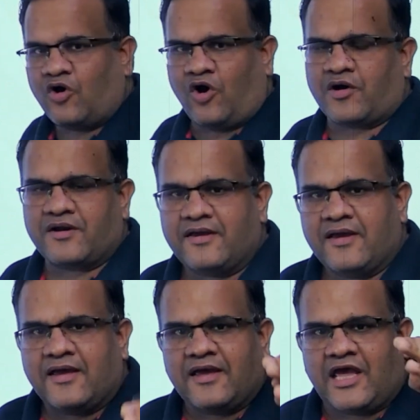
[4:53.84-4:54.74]

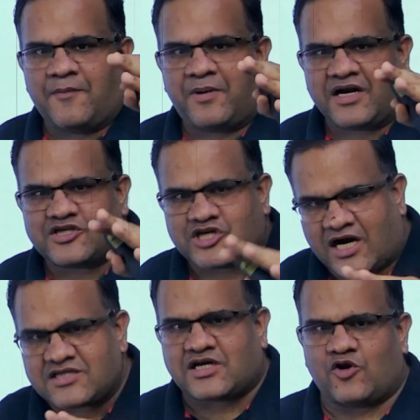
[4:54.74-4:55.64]
और एक बार
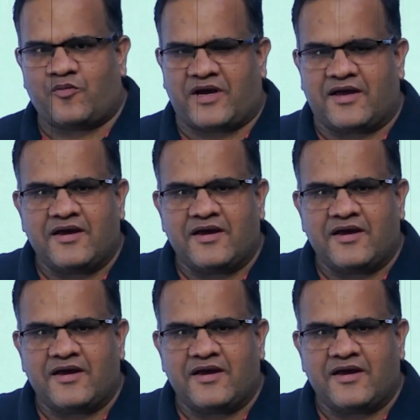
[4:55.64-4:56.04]
चार सालों में